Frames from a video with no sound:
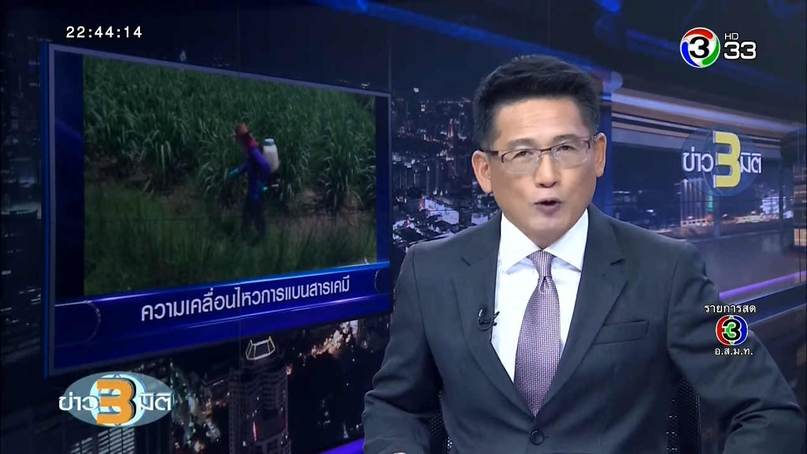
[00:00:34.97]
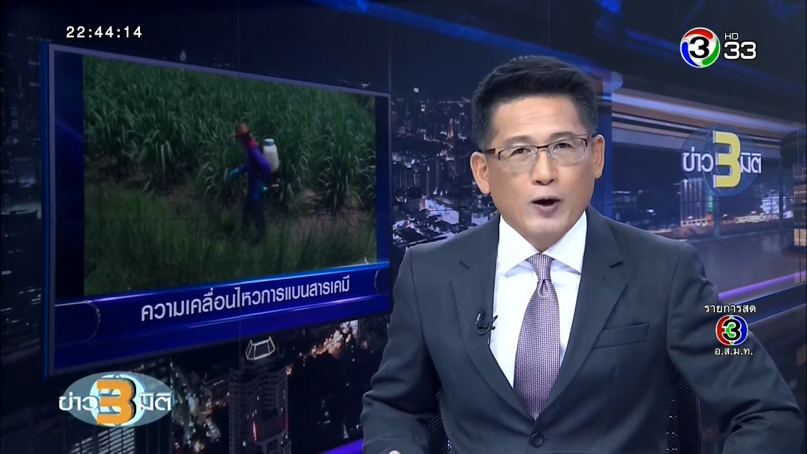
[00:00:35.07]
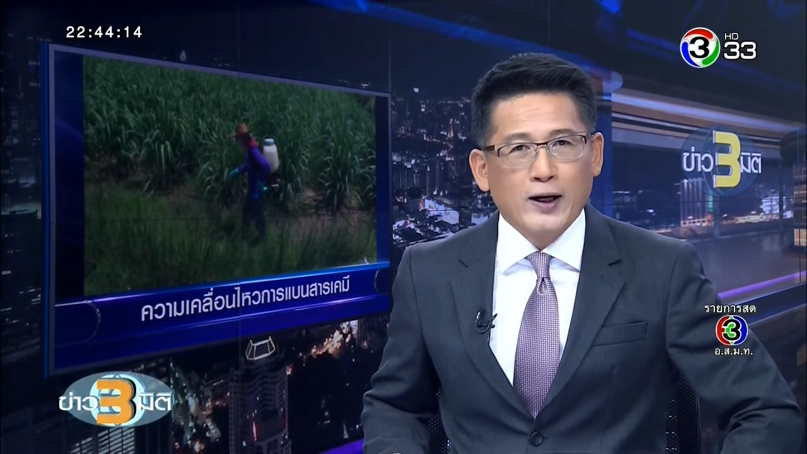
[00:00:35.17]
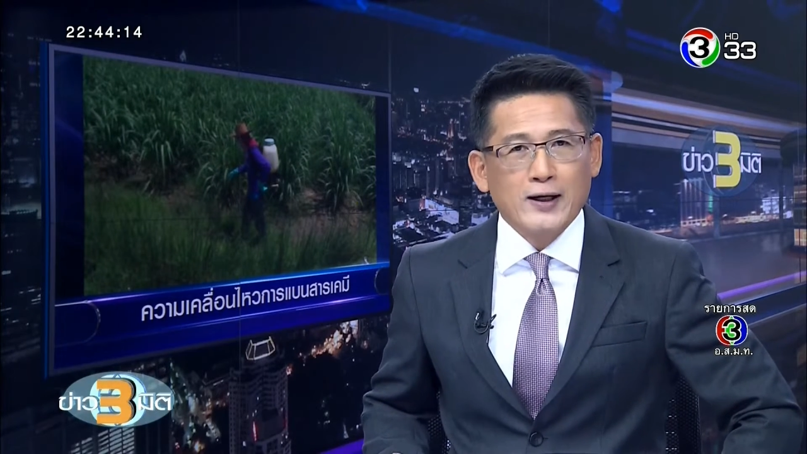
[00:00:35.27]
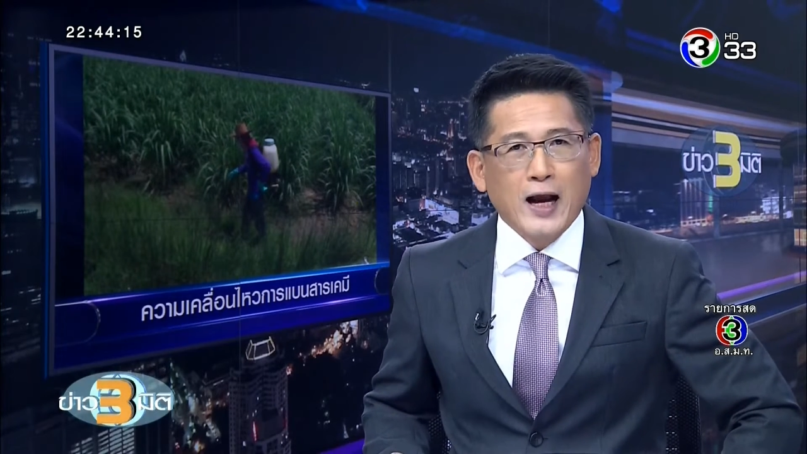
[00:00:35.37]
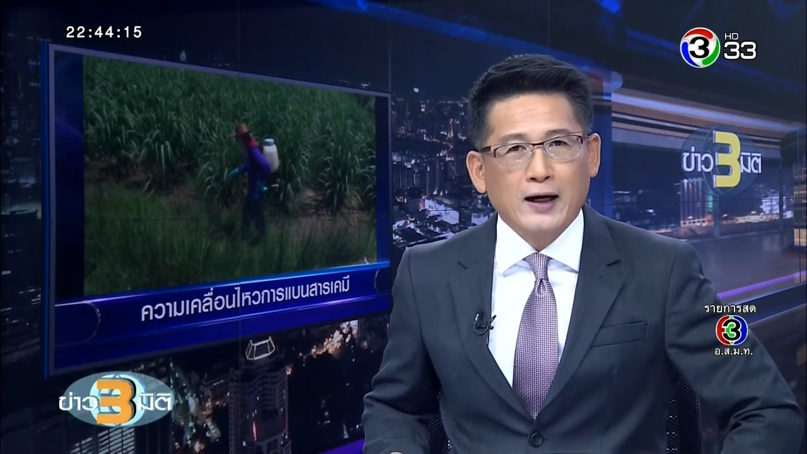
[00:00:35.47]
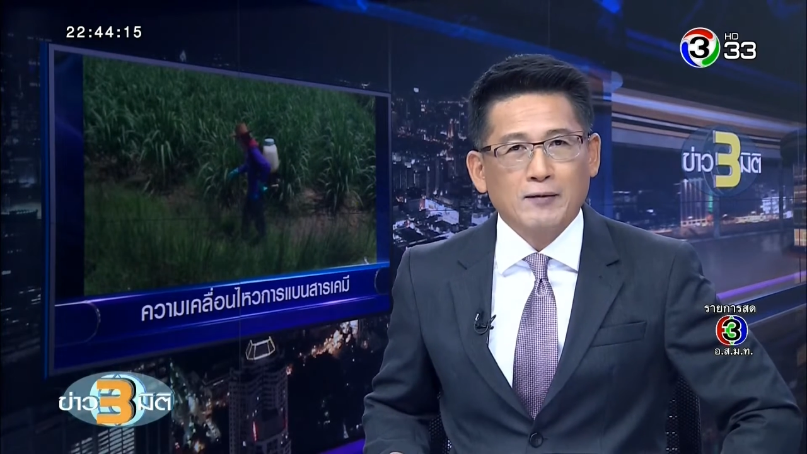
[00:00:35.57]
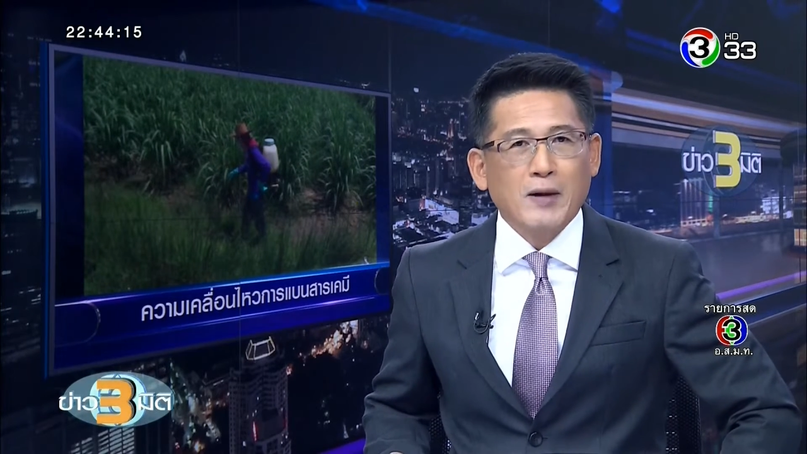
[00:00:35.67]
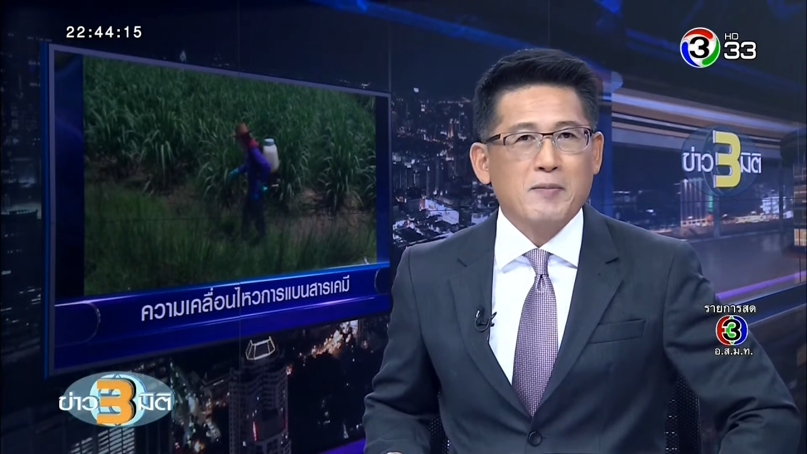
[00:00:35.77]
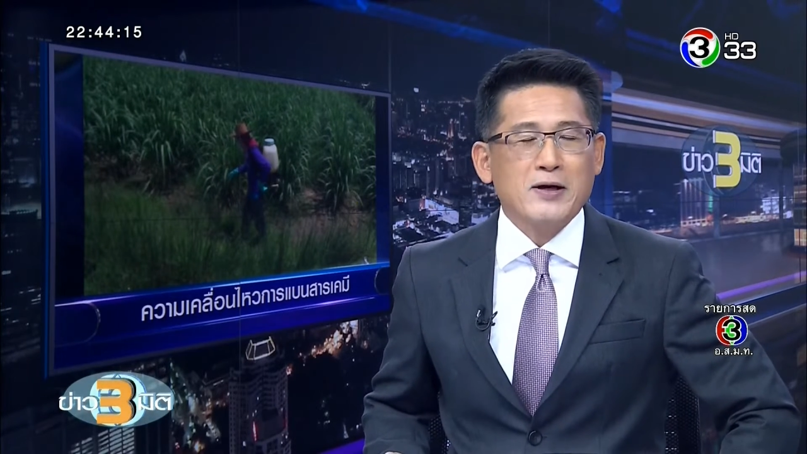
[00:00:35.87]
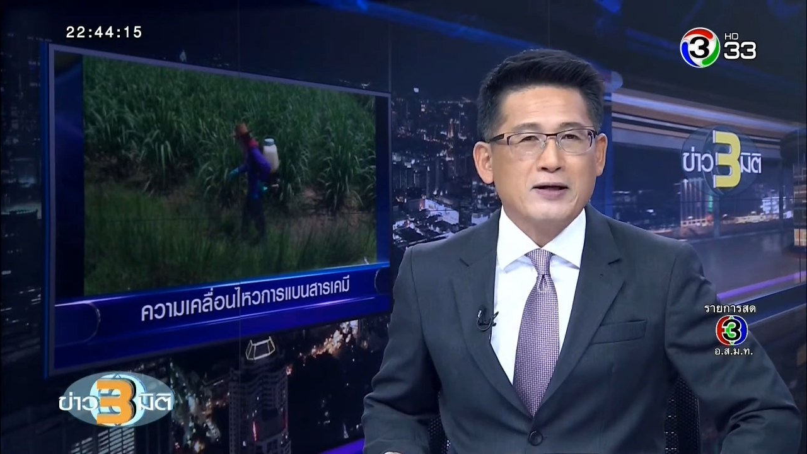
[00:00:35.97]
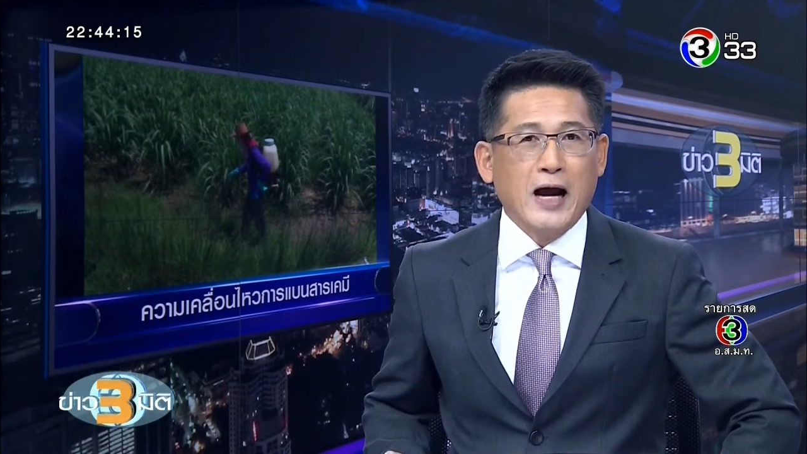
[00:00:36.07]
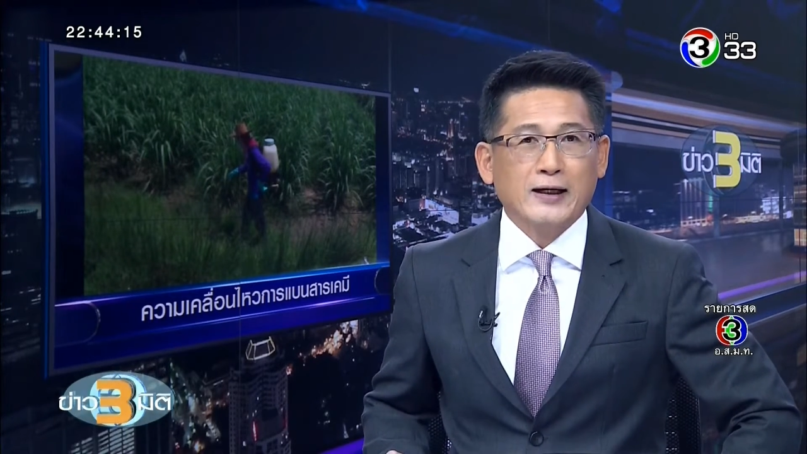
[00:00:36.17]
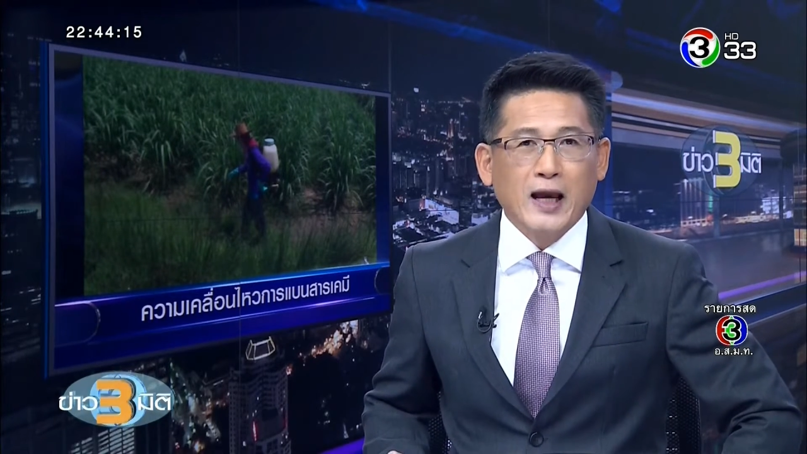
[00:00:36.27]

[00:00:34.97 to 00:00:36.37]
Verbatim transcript: ตอนนี้ยังไม่มีสาร